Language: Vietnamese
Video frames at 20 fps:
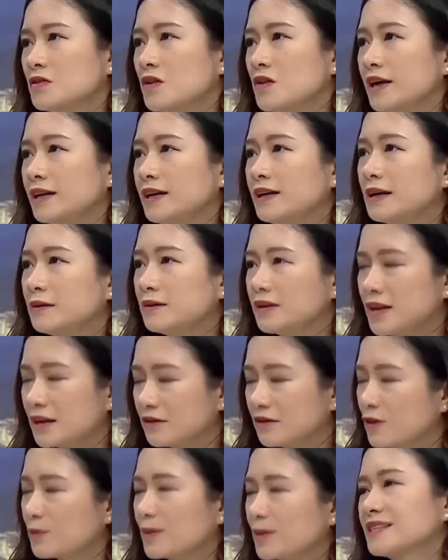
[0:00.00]
thường hay đi
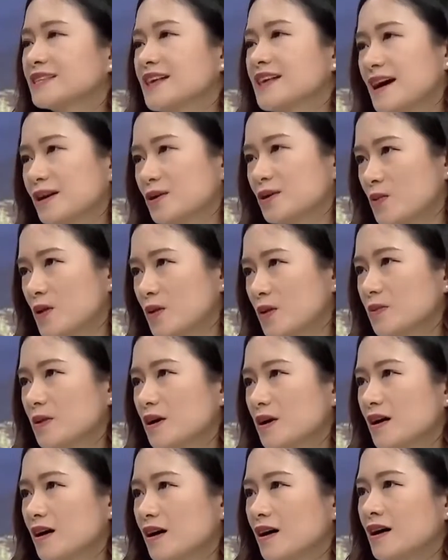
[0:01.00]
đặt phòng khách sạn đúng không
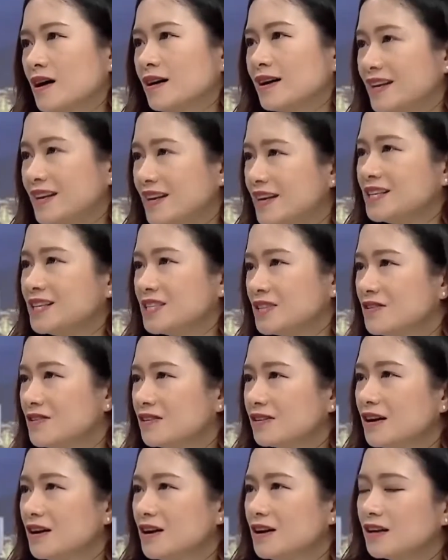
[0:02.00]
à, để đi nghỉ
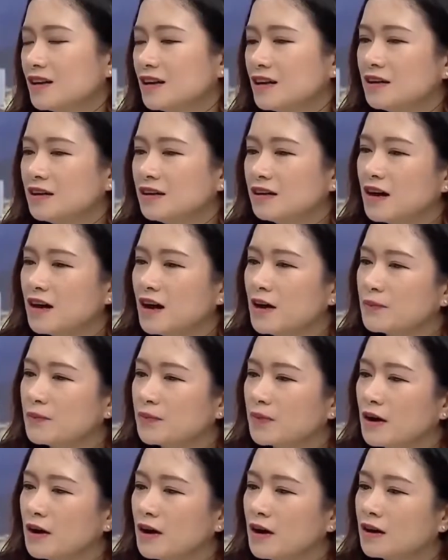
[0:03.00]
dưỡng thì à,
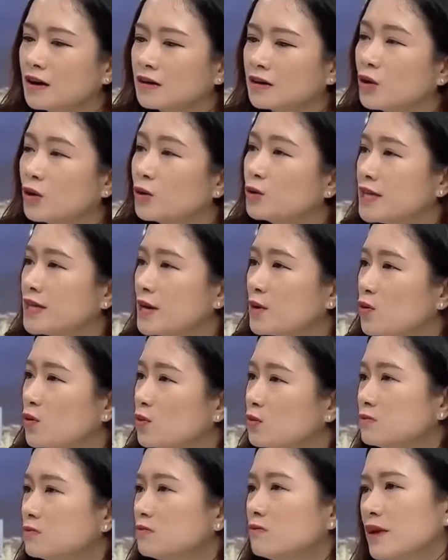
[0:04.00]
à, con hotel
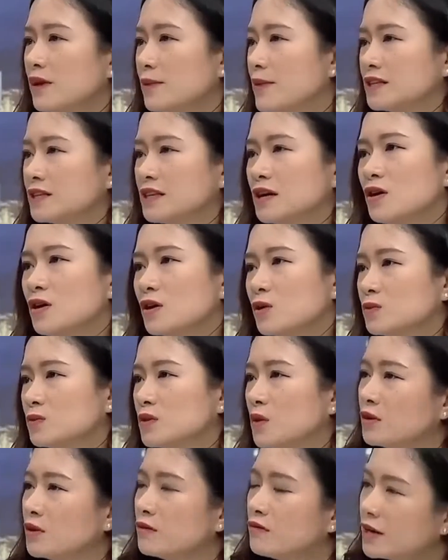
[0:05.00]
cũng về bản chất là
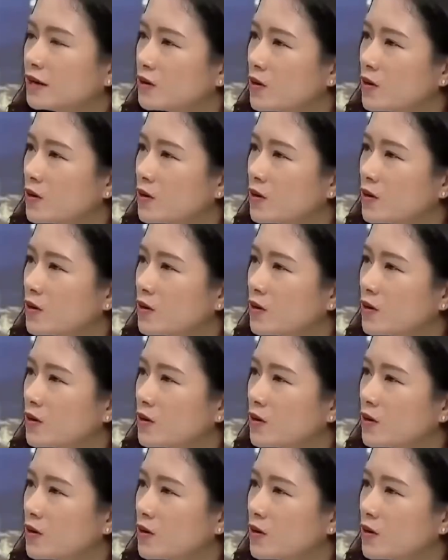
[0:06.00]
cũng giống như